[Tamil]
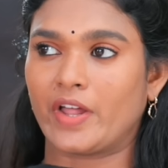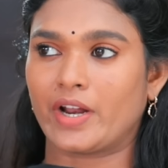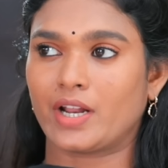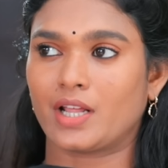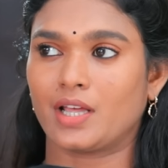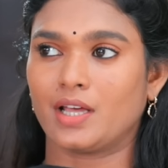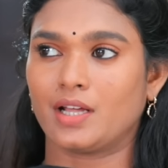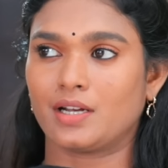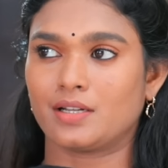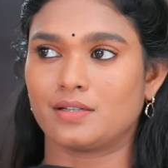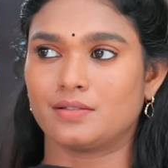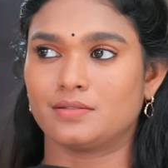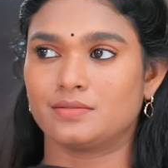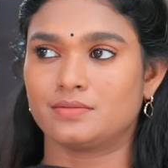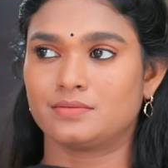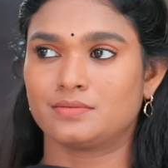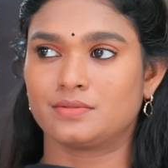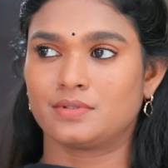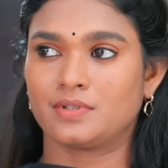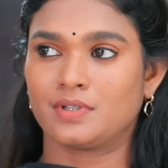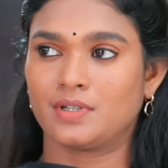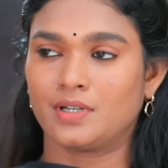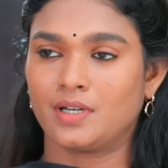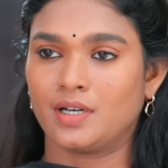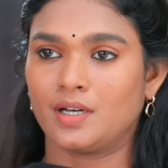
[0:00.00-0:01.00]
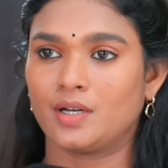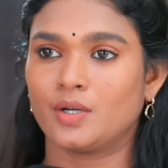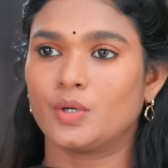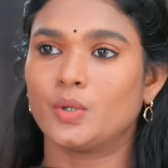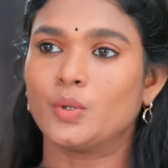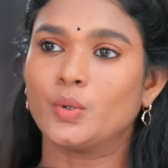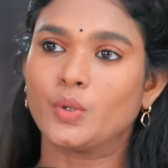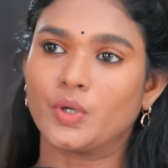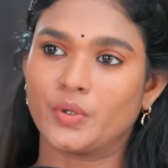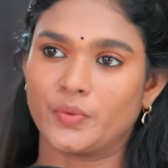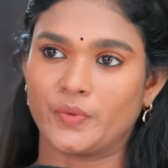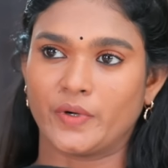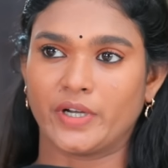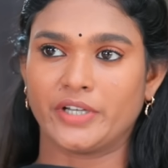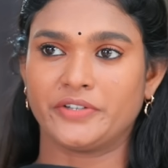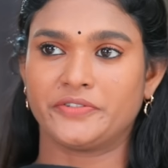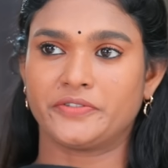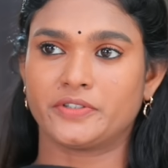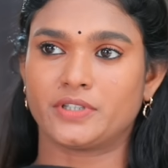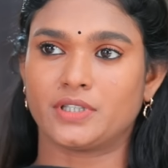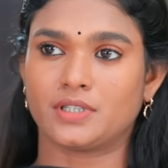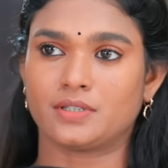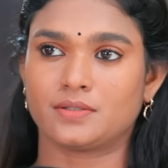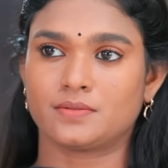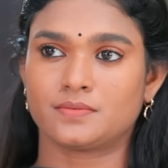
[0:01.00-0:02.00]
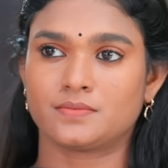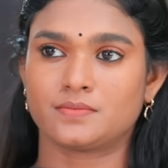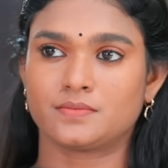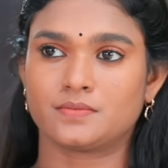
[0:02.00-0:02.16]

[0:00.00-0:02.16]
வேற யாரு உங்க வைஃப் தான்